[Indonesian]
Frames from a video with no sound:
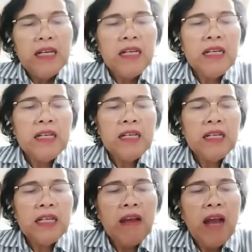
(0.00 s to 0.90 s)
Uh,
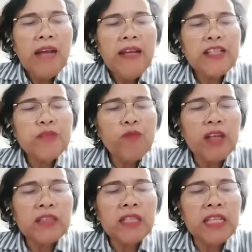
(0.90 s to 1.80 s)
ada
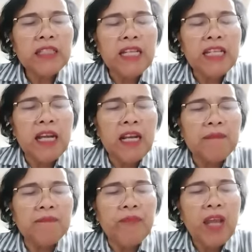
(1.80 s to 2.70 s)
sebuah cerita di
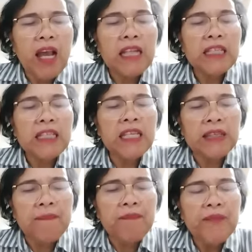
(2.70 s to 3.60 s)
dalam
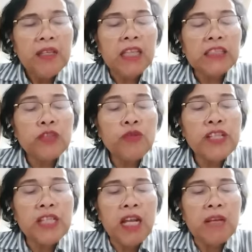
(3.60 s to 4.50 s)
Alkitab yang
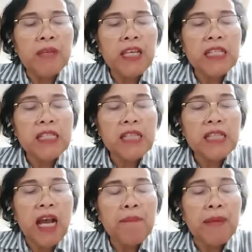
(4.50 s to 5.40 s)
tertulis dalam
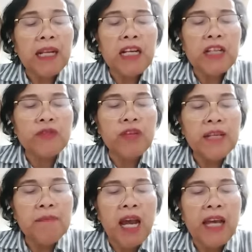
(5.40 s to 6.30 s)
kisah para rasul
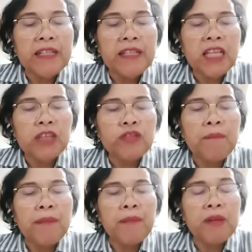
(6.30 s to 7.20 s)
5 ayat 1
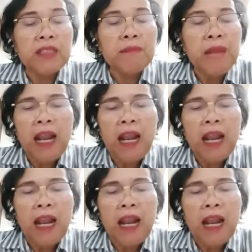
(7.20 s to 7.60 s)
sampai 11